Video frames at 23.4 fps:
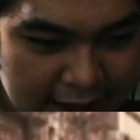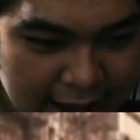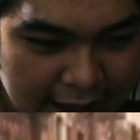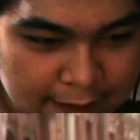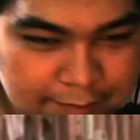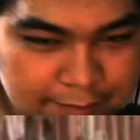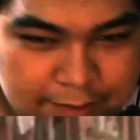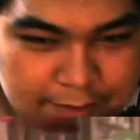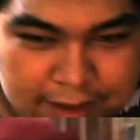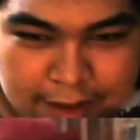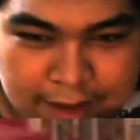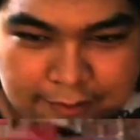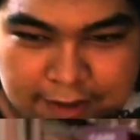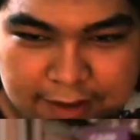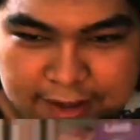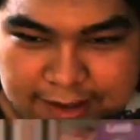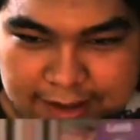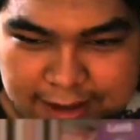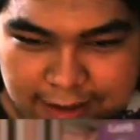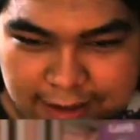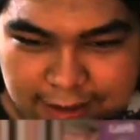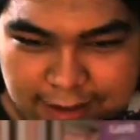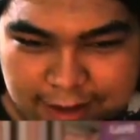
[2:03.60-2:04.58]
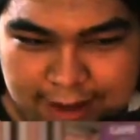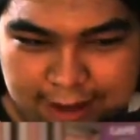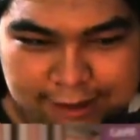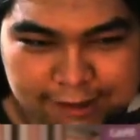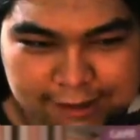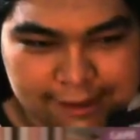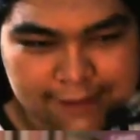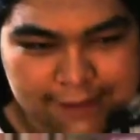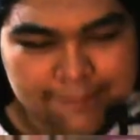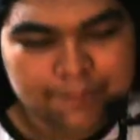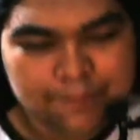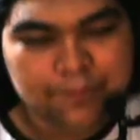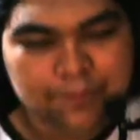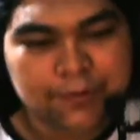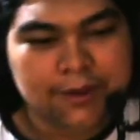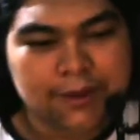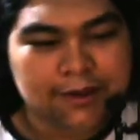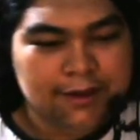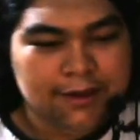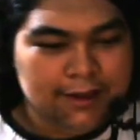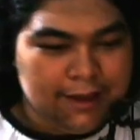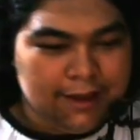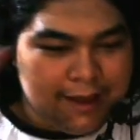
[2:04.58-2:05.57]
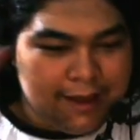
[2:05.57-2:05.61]
rapidamente agora aqui.
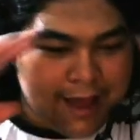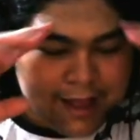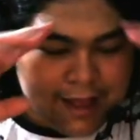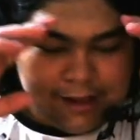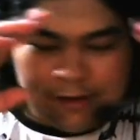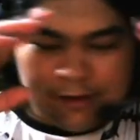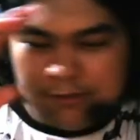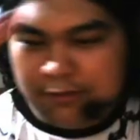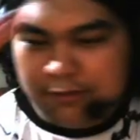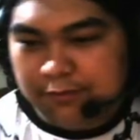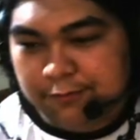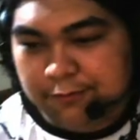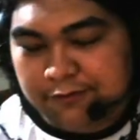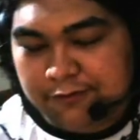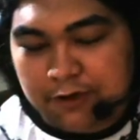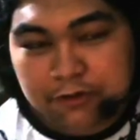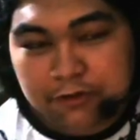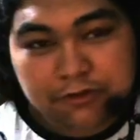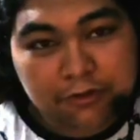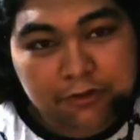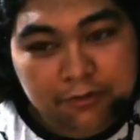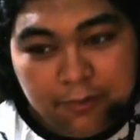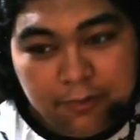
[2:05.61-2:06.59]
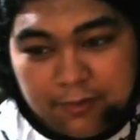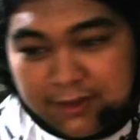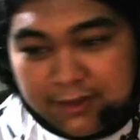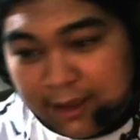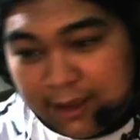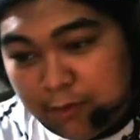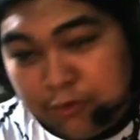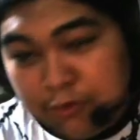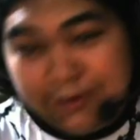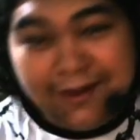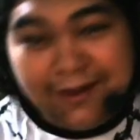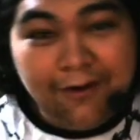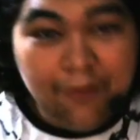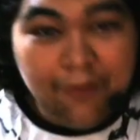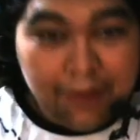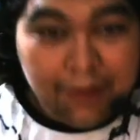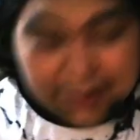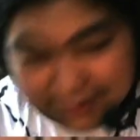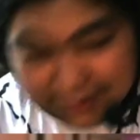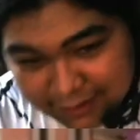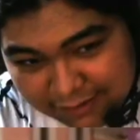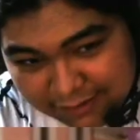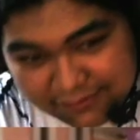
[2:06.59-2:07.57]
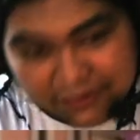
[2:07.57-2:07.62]
Caramba, faltou. Tem muita
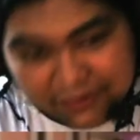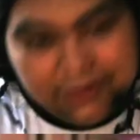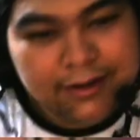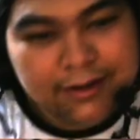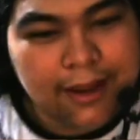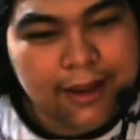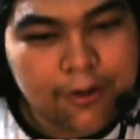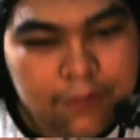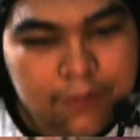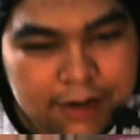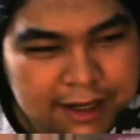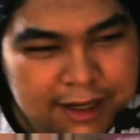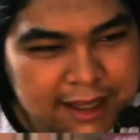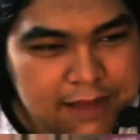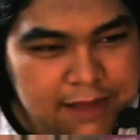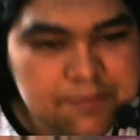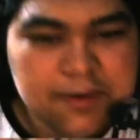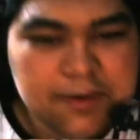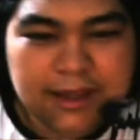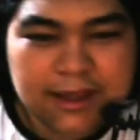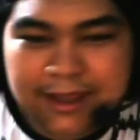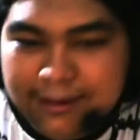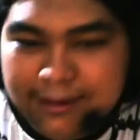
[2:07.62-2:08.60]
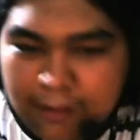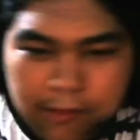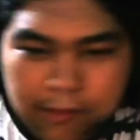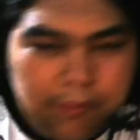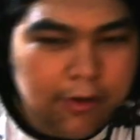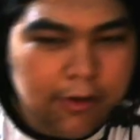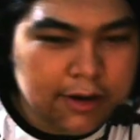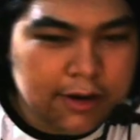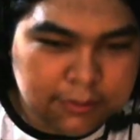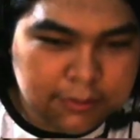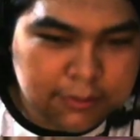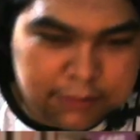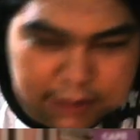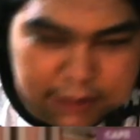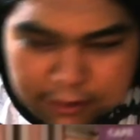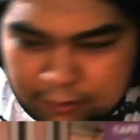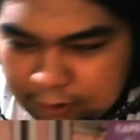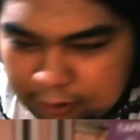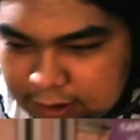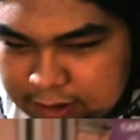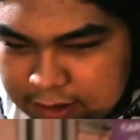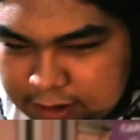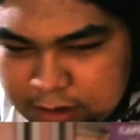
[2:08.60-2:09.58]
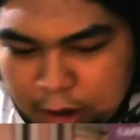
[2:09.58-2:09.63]
coisa, vocês viram, né? É um clipe que não mostra muita
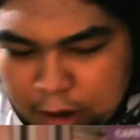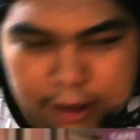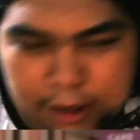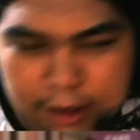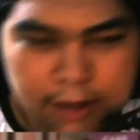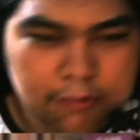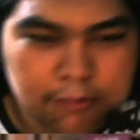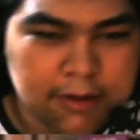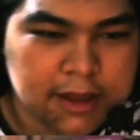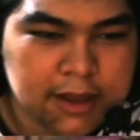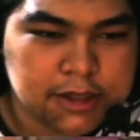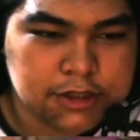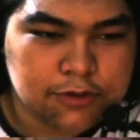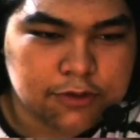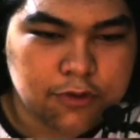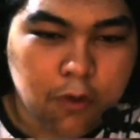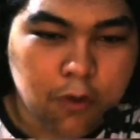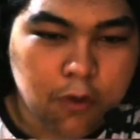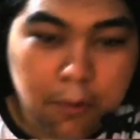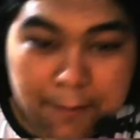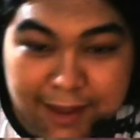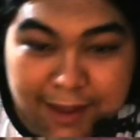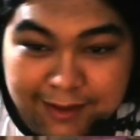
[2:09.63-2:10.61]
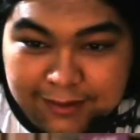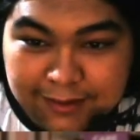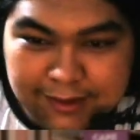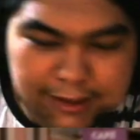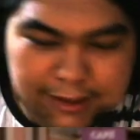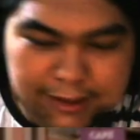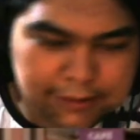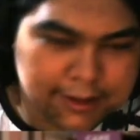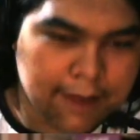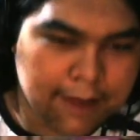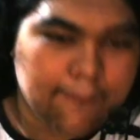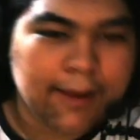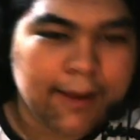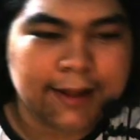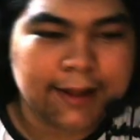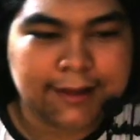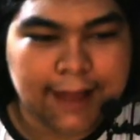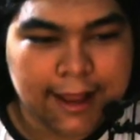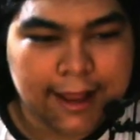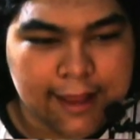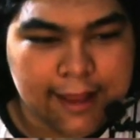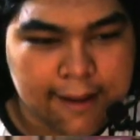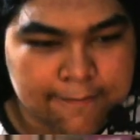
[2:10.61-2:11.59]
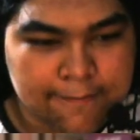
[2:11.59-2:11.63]
coisa, só realmente o comecinho da
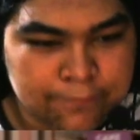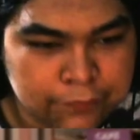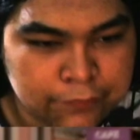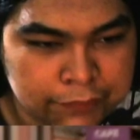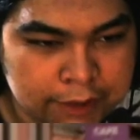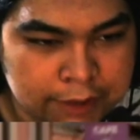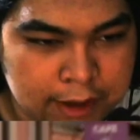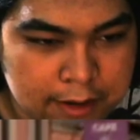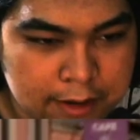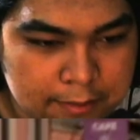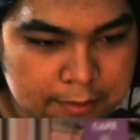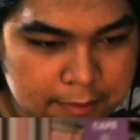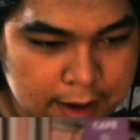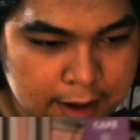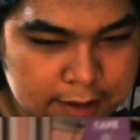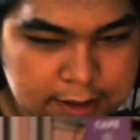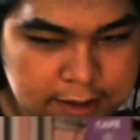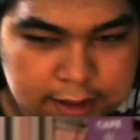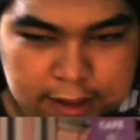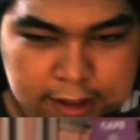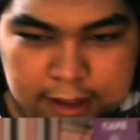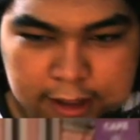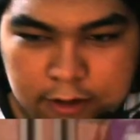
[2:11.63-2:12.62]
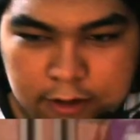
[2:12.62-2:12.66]
batalha. Mas aqui,